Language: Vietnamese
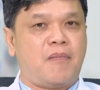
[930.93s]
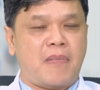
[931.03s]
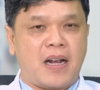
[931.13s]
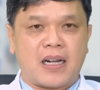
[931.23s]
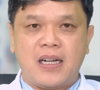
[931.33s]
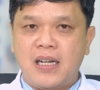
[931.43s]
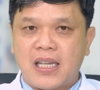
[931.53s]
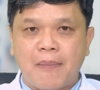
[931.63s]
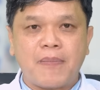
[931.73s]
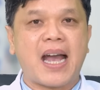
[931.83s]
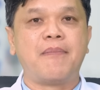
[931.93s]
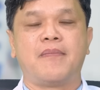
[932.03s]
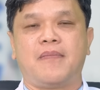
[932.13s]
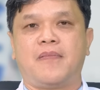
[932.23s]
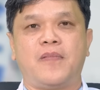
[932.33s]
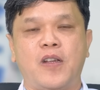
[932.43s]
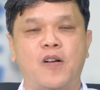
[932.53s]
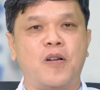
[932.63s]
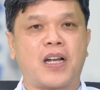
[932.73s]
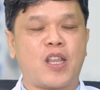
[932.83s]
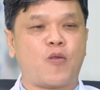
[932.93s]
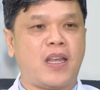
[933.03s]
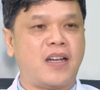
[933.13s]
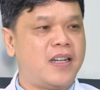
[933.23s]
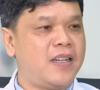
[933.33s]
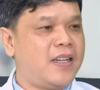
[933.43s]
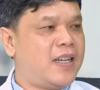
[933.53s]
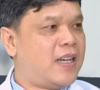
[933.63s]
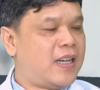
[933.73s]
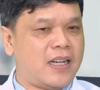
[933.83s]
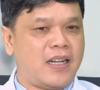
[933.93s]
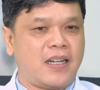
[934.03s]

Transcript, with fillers: mà cứ chăm chăm vô cái chuyện à,